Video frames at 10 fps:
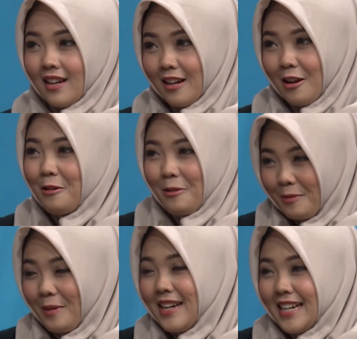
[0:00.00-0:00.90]

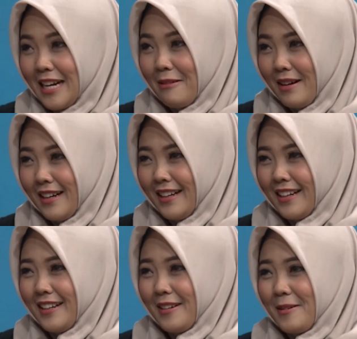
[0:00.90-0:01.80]
kalau Oke, okay, jadi
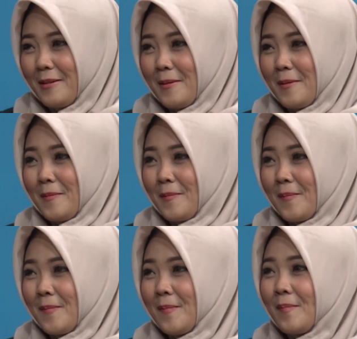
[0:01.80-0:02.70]
masih dalam
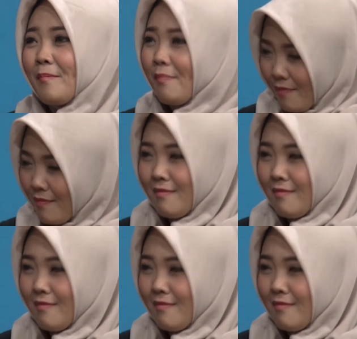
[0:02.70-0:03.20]
proses lah ya.